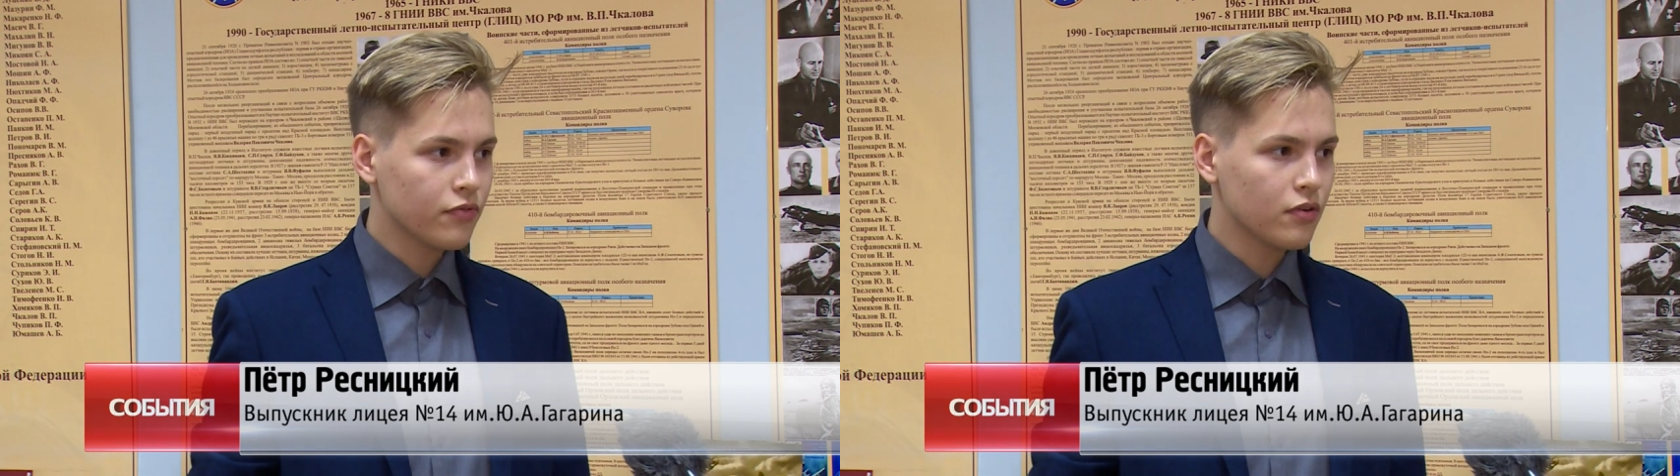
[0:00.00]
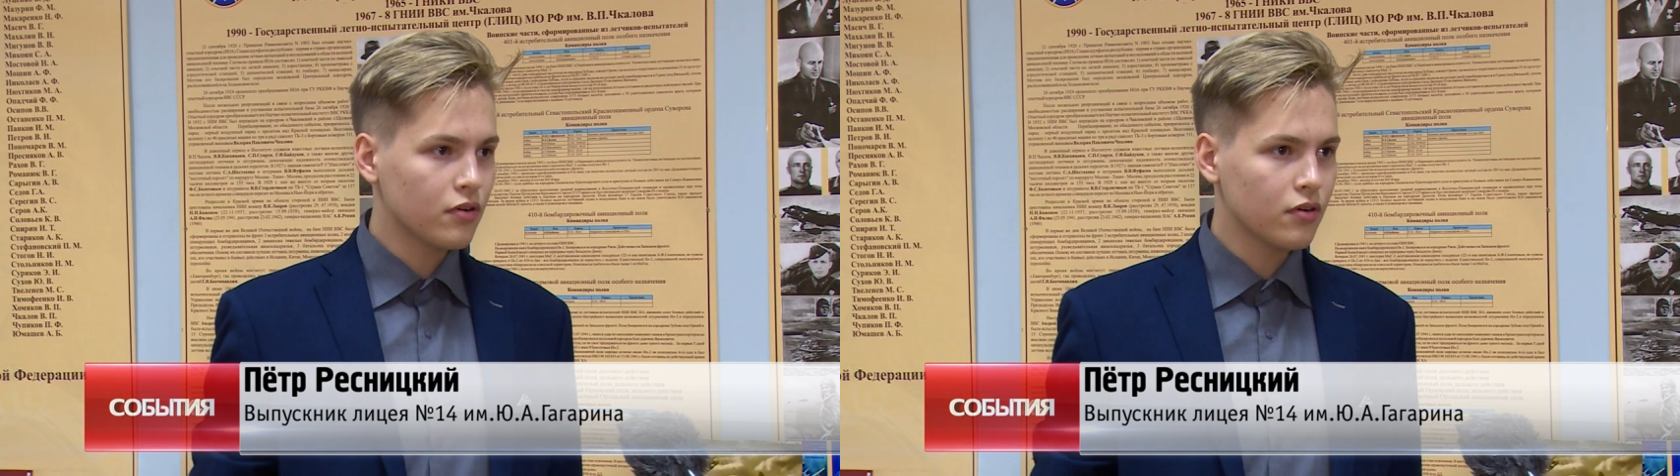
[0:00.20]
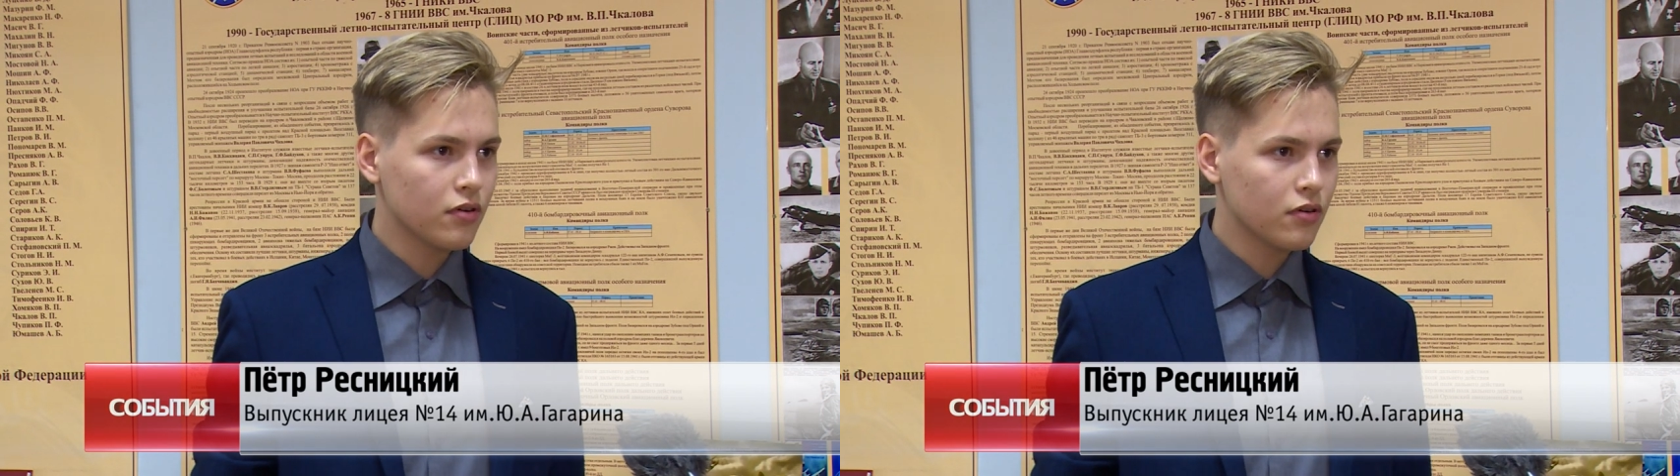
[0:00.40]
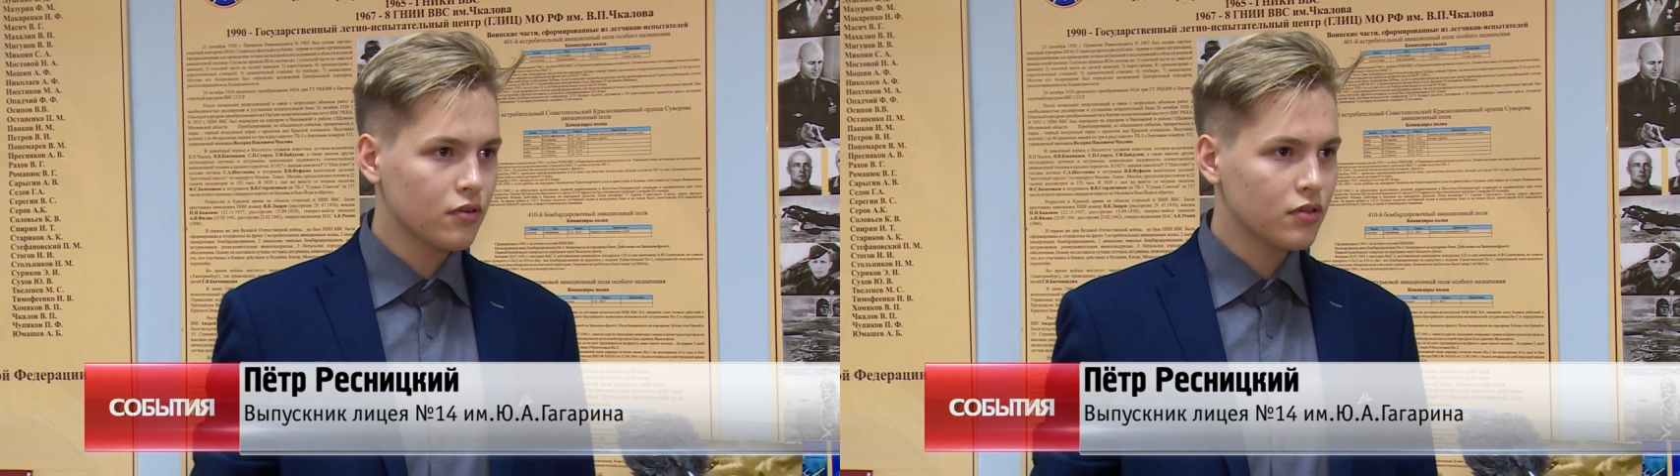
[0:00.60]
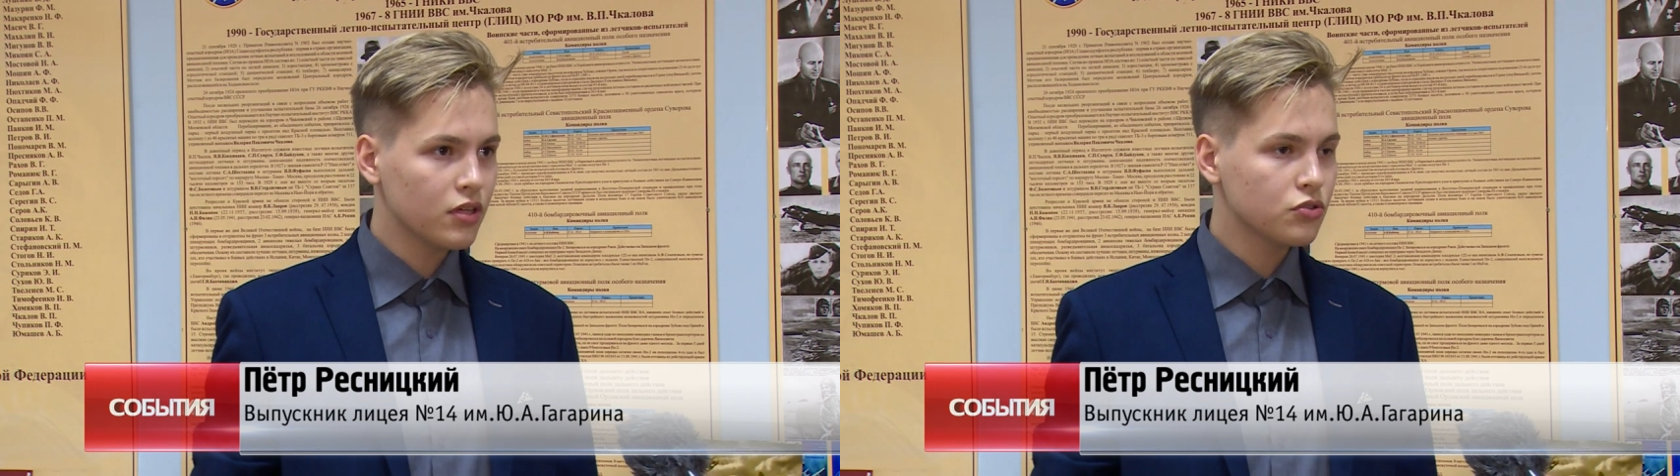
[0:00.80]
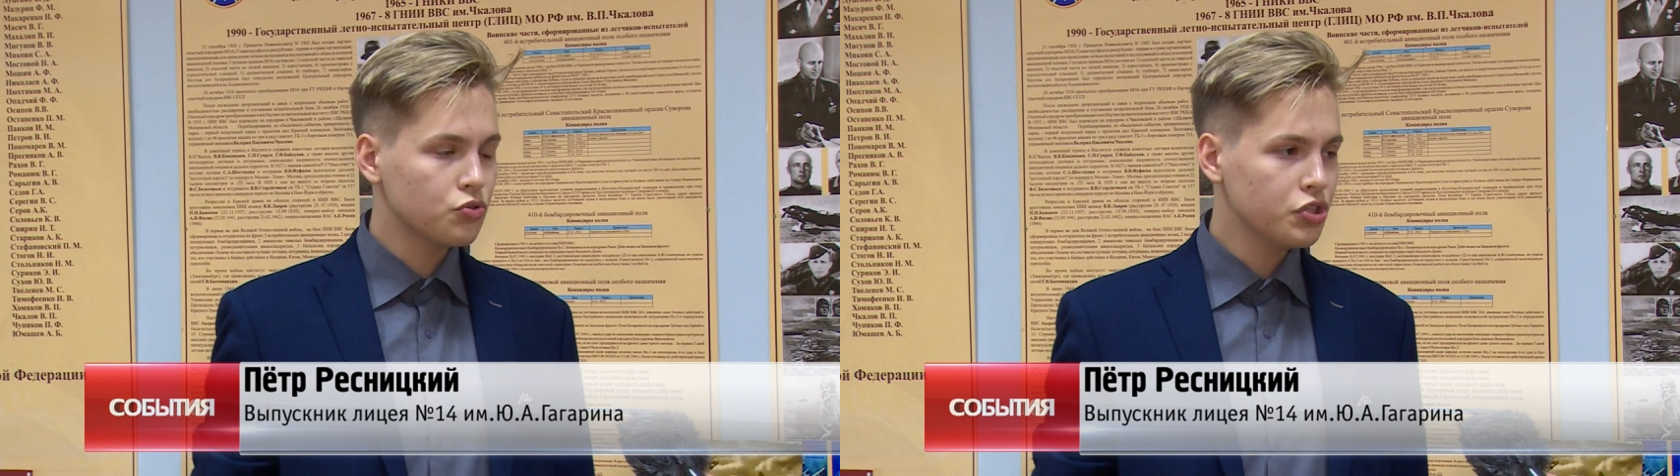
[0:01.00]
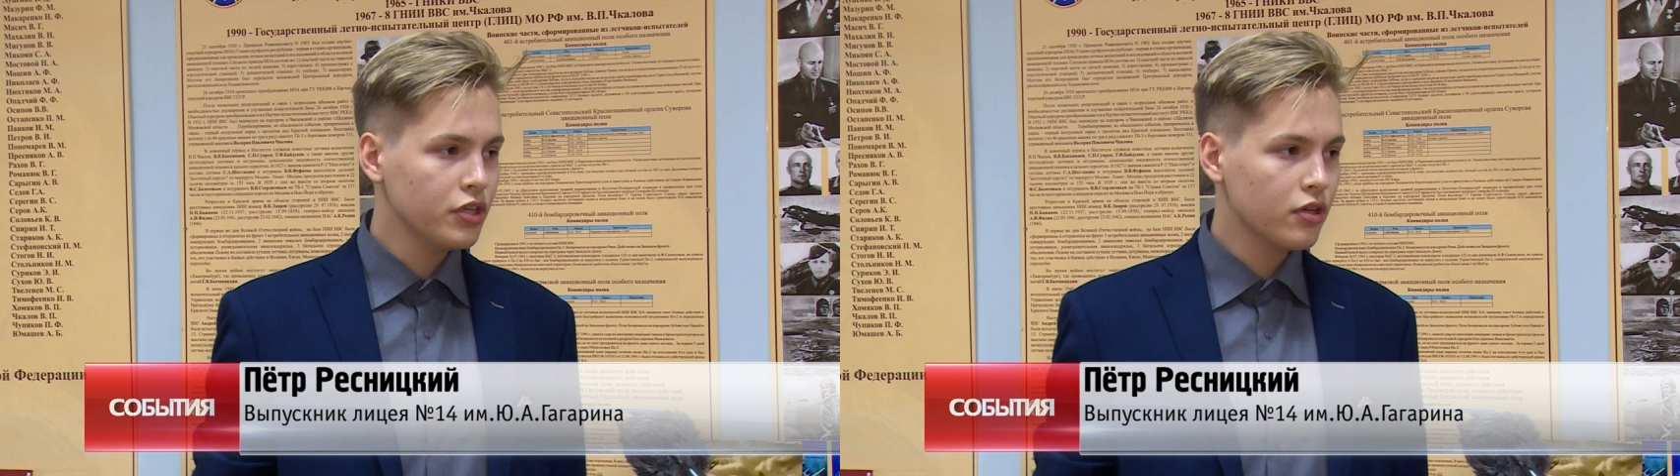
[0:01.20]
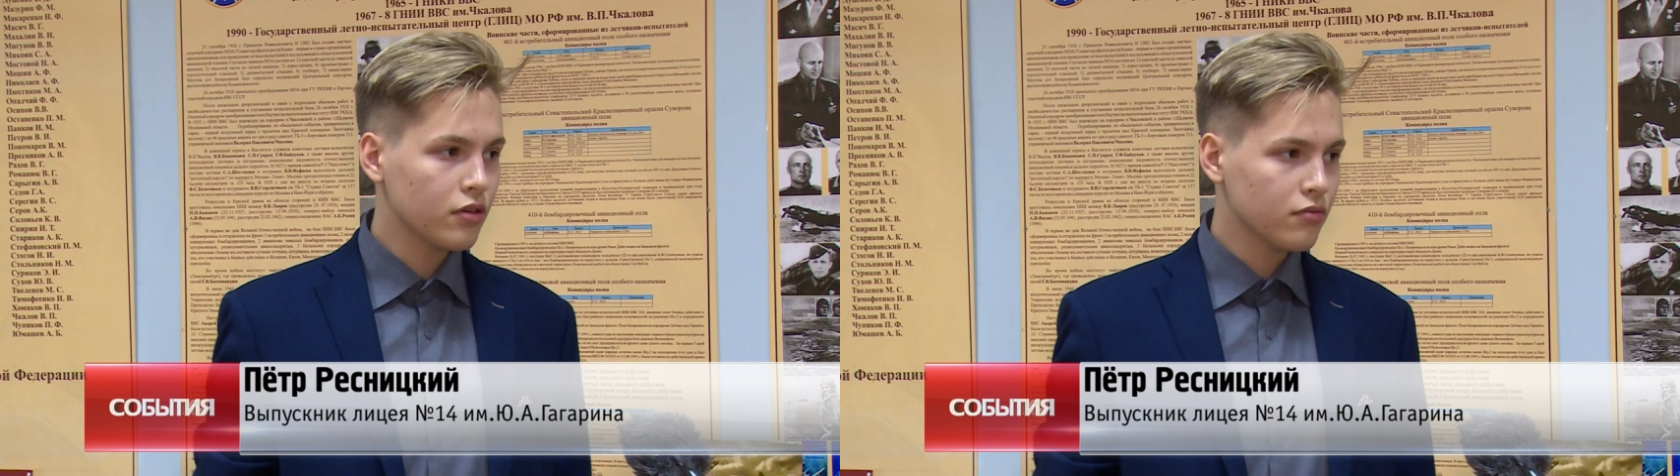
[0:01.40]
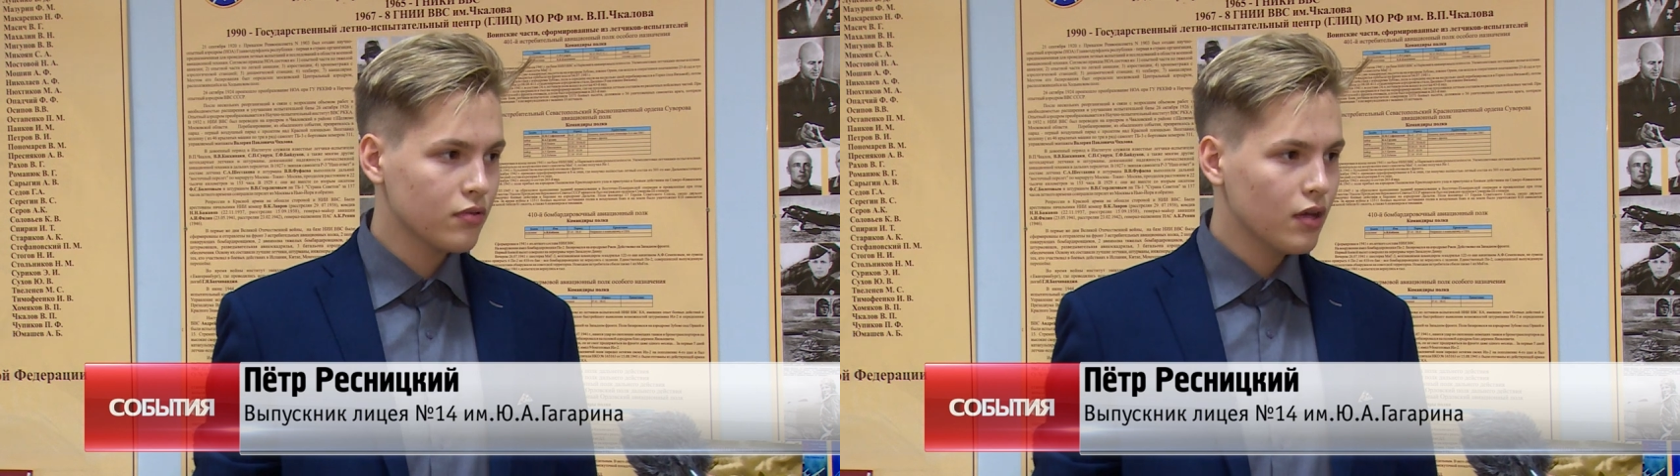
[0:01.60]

э, для изучения,